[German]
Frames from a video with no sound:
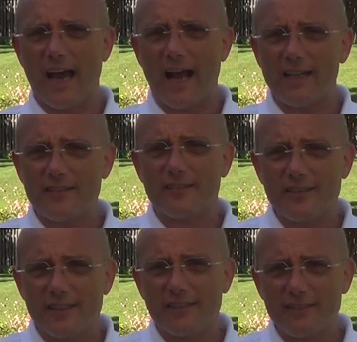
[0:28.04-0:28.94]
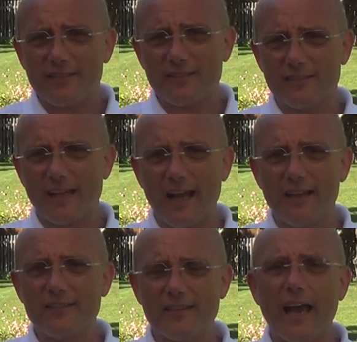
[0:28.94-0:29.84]
als Christen,
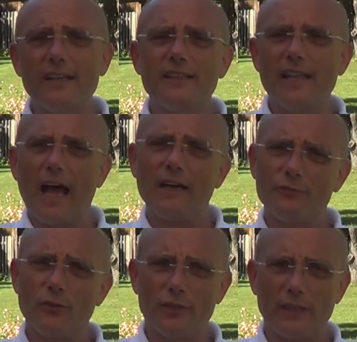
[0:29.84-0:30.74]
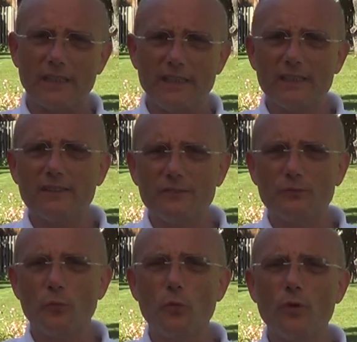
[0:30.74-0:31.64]
als seine Nachfolger
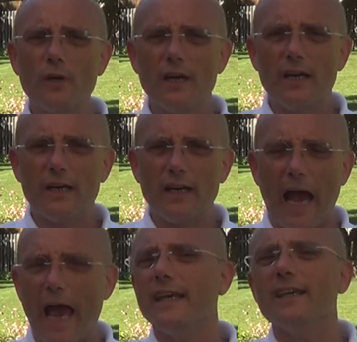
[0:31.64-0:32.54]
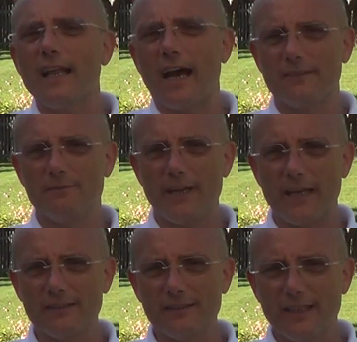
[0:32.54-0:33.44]
irgendwo eingeladen
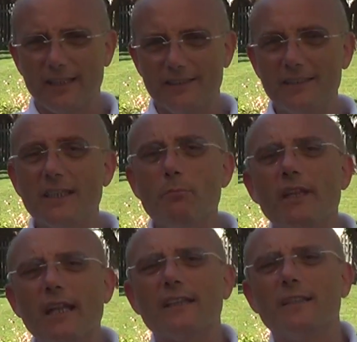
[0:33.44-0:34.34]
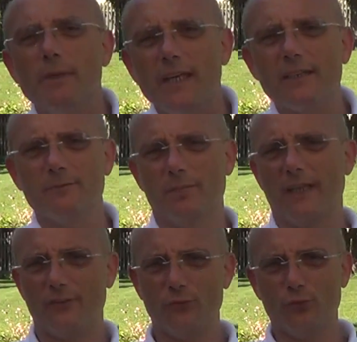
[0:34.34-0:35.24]
werden, nicht immer nach dem
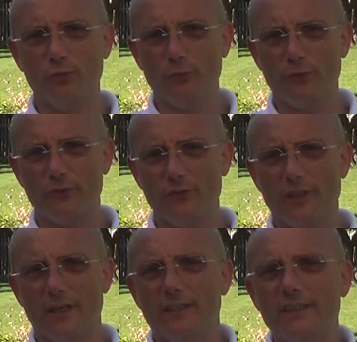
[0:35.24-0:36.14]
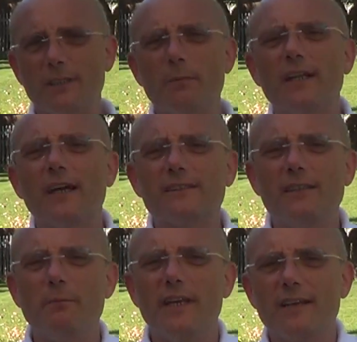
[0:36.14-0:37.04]
Ehrenplatz suchen müssen, nicht immer nach
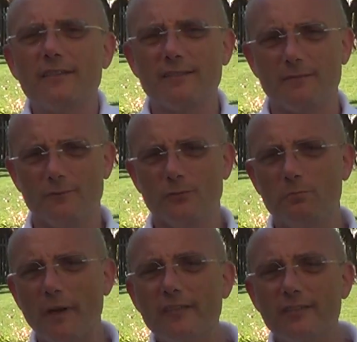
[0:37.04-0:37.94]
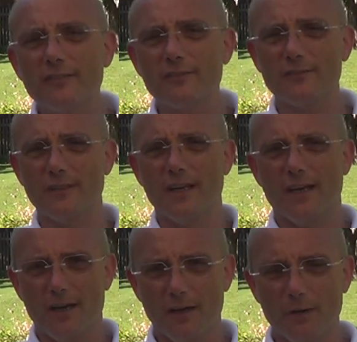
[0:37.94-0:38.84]
dem ersten und besten
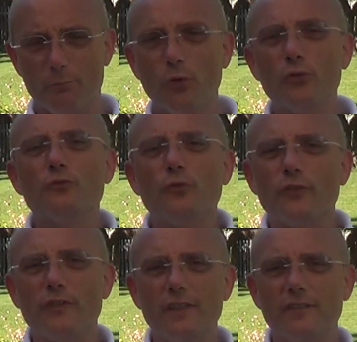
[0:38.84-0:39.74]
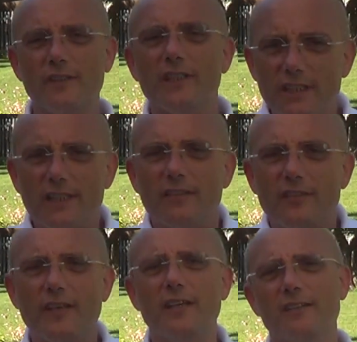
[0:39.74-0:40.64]
äh, Punkt, wo sie sich in
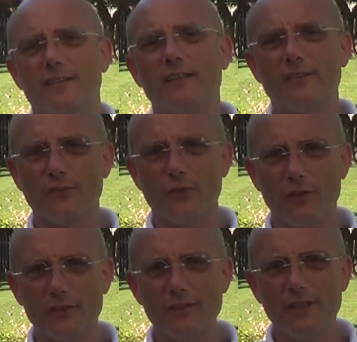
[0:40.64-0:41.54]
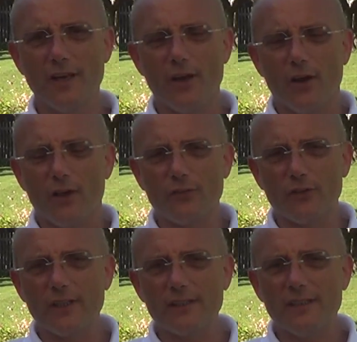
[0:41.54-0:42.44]
Szene setzen können,
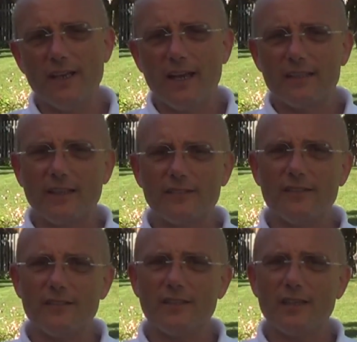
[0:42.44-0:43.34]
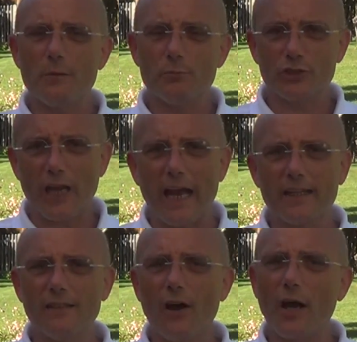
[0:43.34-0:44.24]
sondern dass sie sich
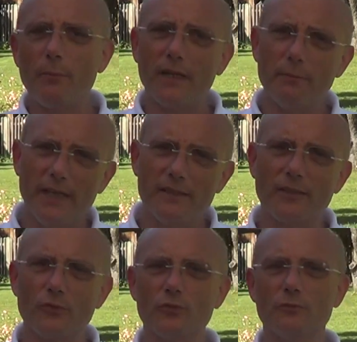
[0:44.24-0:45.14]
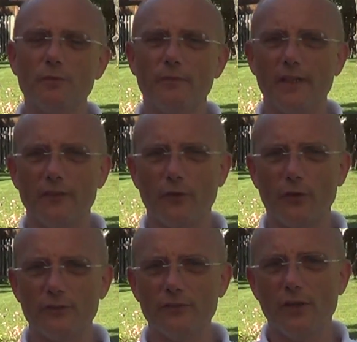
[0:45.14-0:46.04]
bescheiden auch einmal im Hintergrund bewegen
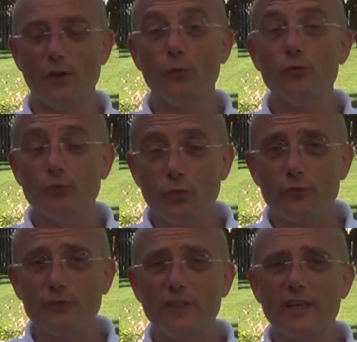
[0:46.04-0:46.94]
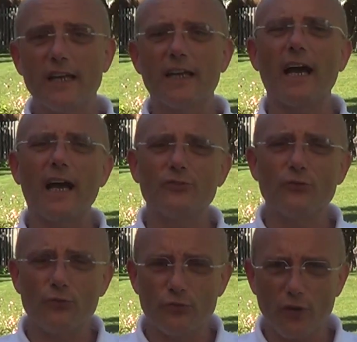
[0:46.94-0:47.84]
können und dürfen, ja
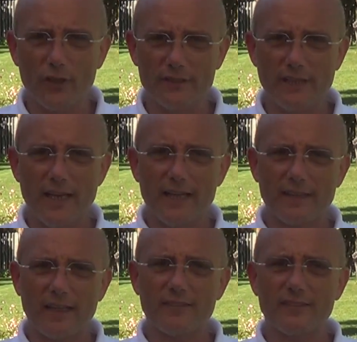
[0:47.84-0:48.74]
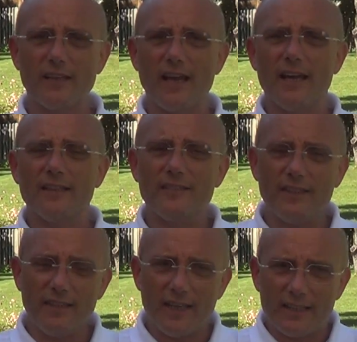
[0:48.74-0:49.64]
geradezu sollen, dass
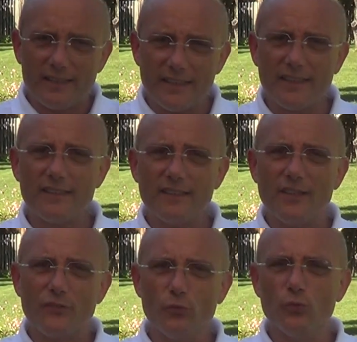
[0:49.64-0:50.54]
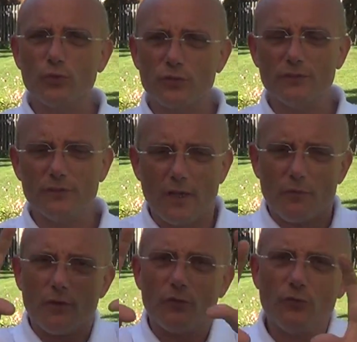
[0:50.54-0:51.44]
sie nicht suchten
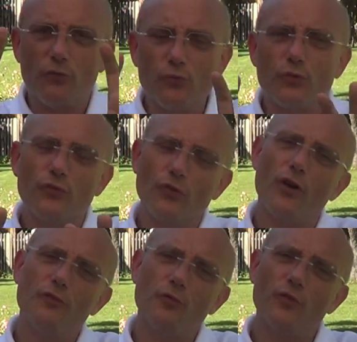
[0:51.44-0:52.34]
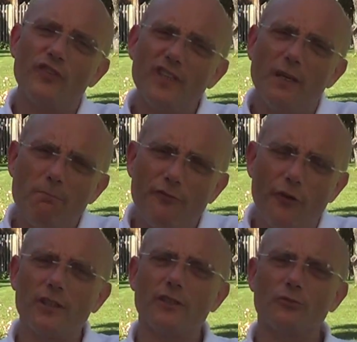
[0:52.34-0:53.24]
und suchen sollen, wo sie im
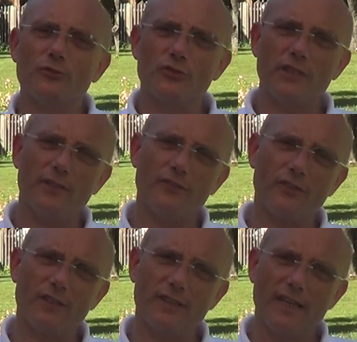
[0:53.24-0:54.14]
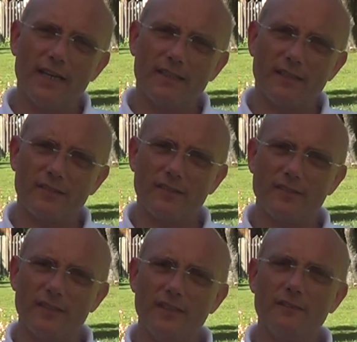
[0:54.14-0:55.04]
Vordergrund stehen, sondern dass
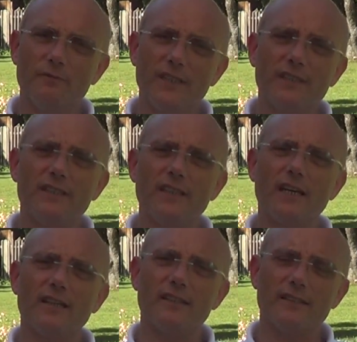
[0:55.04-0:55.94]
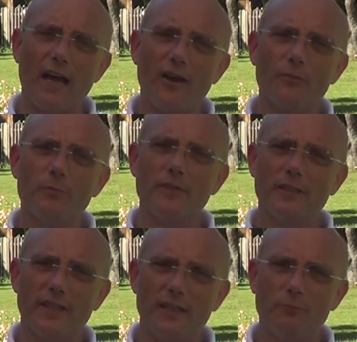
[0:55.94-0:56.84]
es ihnen wichtiger darum
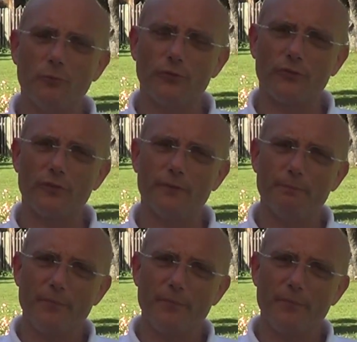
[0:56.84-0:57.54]
gehen musste,